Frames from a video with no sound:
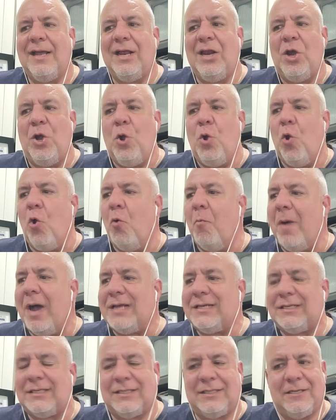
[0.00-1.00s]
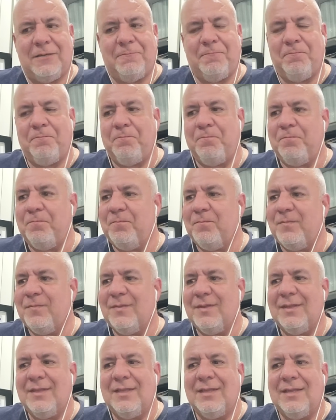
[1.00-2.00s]
Lo más,
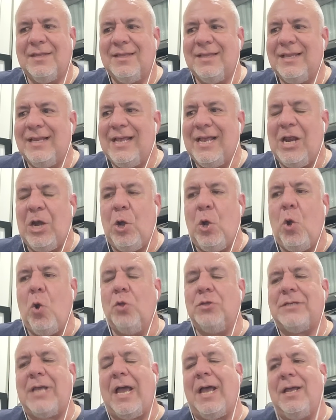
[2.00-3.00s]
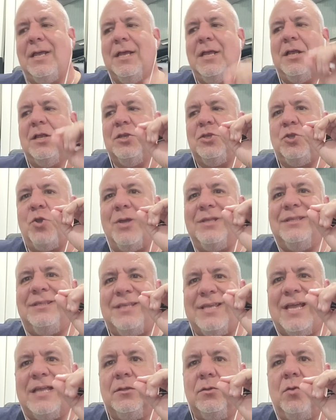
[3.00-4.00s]
o sea, yo
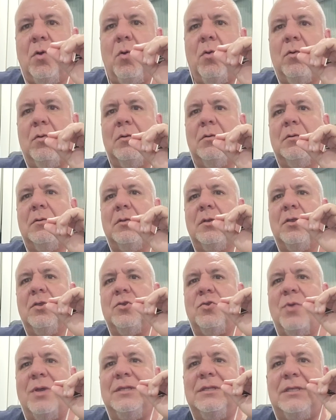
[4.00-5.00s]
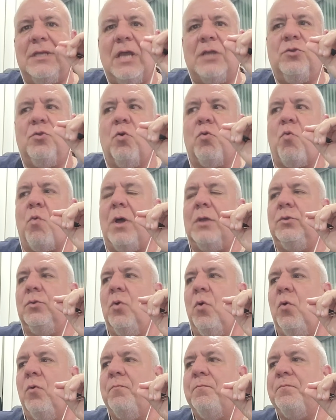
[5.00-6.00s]
entiendo, yo entiendo
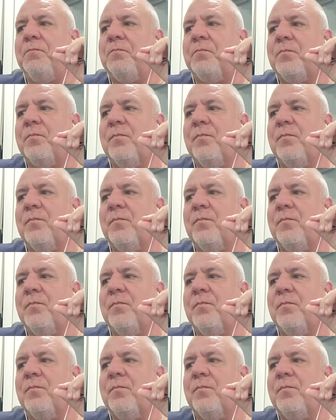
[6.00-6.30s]
cuando